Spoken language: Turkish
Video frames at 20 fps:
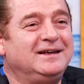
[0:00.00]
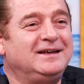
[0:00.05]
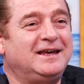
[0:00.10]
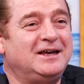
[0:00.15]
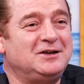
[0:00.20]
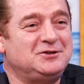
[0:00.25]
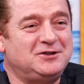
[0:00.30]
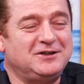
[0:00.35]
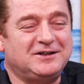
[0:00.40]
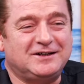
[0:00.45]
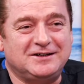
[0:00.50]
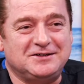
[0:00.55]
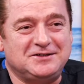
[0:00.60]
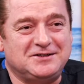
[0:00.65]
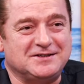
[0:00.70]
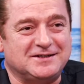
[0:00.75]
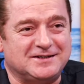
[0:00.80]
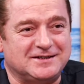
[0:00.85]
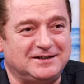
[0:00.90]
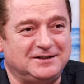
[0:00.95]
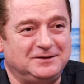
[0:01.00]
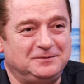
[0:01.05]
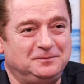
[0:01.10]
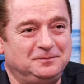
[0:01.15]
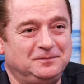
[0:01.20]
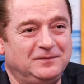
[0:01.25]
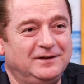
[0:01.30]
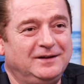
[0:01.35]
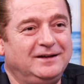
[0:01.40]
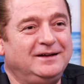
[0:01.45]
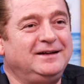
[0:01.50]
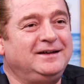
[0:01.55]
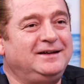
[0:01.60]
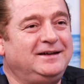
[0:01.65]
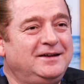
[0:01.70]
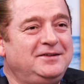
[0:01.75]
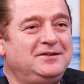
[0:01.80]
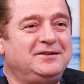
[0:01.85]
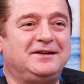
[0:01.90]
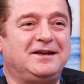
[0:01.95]
Gençlik kaşısı.
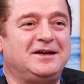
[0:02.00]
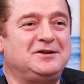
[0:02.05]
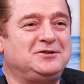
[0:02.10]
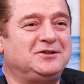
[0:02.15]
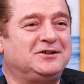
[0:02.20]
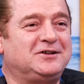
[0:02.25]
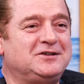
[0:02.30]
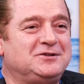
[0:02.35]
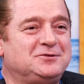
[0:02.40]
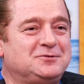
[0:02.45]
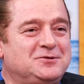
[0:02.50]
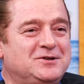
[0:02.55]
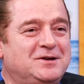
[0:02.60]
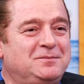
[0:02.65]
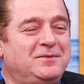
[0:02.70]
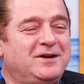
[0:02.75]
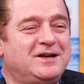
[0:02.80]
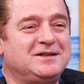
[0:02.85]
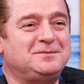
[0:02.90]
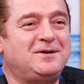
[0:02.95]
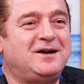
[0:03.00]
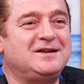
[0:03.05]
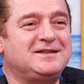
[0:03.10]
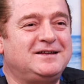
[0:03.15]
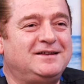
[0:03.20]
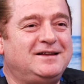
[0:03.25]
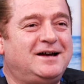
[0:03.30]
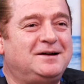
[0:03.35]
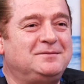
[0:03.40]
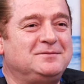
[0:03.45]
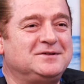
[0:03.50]
Nedir gençlik kaşısı hocam? Biraz bahseder